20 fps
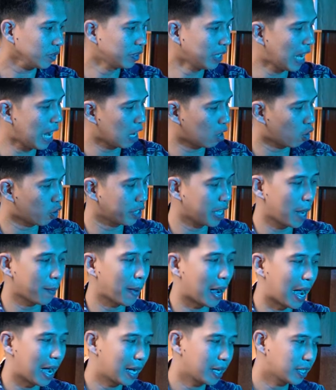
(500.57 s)
đây là con giải
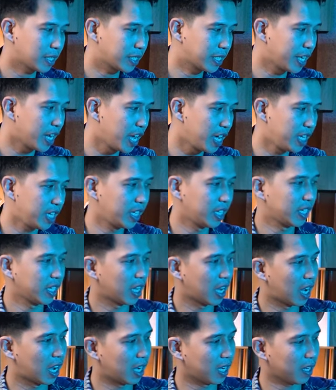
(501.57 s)
mã cd
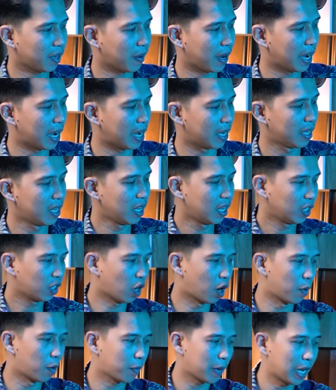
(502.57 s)
đó các bạn ha
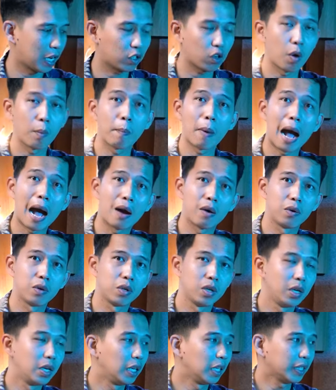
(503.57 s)
còn một đây là con pao
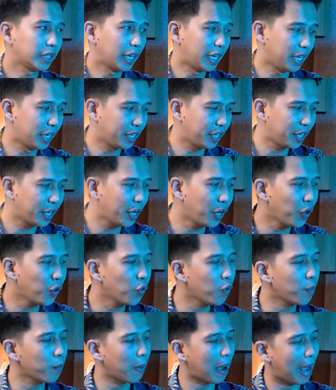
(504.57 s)
thì
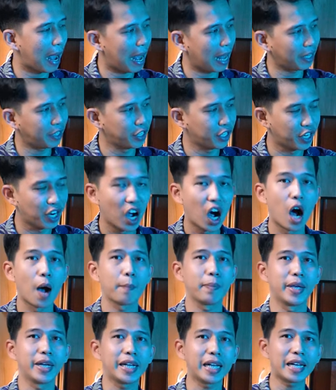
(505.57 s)
nếu mà trường
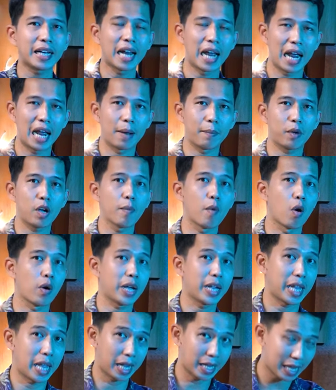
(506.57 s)
hợp những khách hàng có bộ
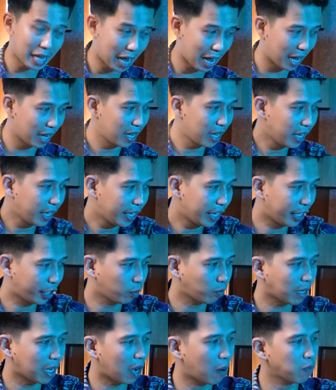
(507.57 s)
nghe nhạc ở nhà thì
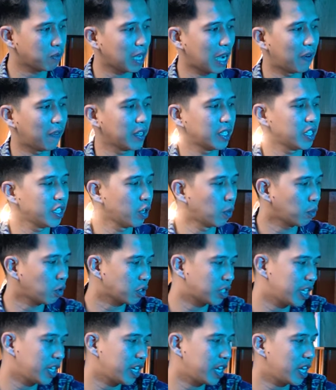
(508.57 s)
chúng ta không cần phải sử dụng
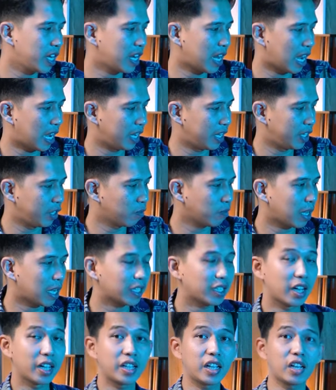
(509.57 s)
con CD này chúng ta có
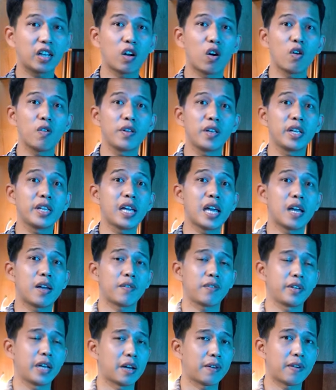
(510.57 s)
thể kết nối với những nghe
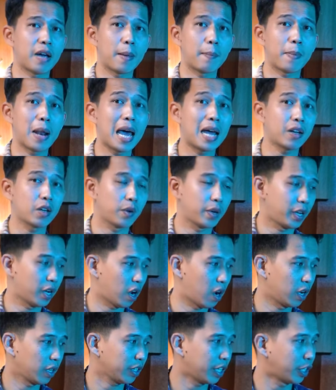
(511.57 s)
nhạc file plat rồi này
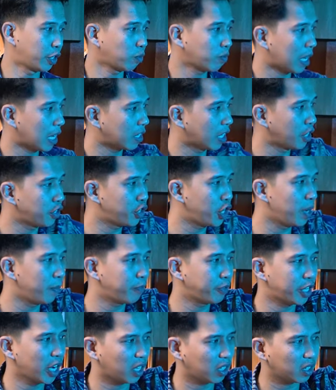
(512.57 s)
nọ thì chúng ta có thể
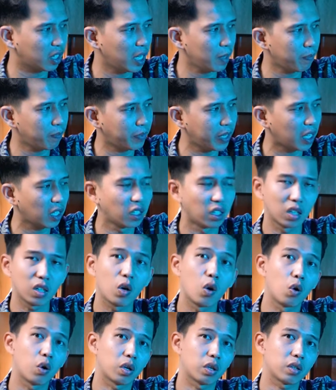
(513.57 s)
stream trực tiếp chất lượng
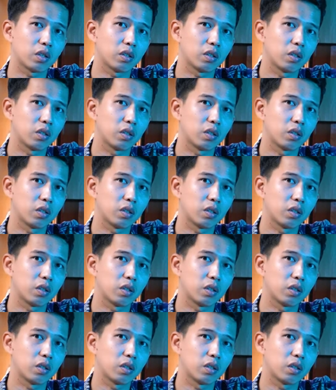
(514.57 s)
nguồn